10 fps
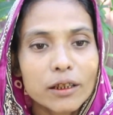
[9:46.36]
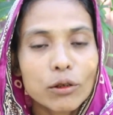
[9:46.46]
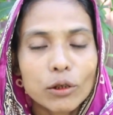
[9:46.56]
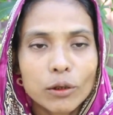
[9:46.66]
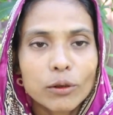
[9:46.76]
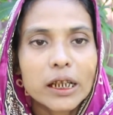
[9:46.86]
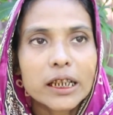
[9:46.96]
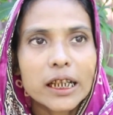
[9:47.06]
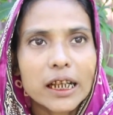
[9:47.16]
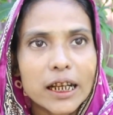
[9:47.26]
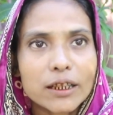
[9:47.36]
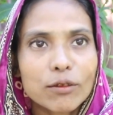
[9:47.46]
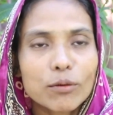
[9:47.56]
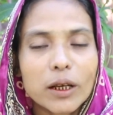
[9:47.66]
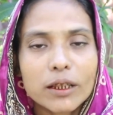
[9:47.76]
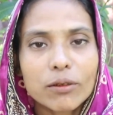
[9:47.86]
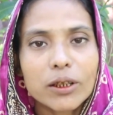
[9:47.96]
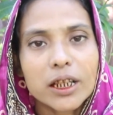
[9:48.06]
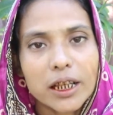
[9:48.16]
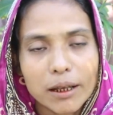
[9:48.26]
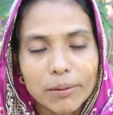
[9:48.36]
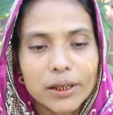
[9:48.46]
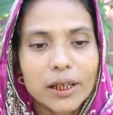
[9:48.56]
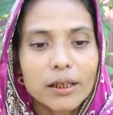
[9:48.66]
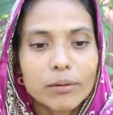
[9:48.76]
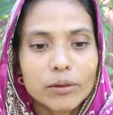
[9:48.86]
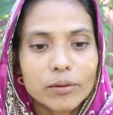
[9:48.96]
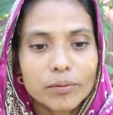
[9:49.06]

এই যে রোদ উঠলে সাইলে কাজ করুন কাজ করে সাইরে আবার দিয়ে দেবো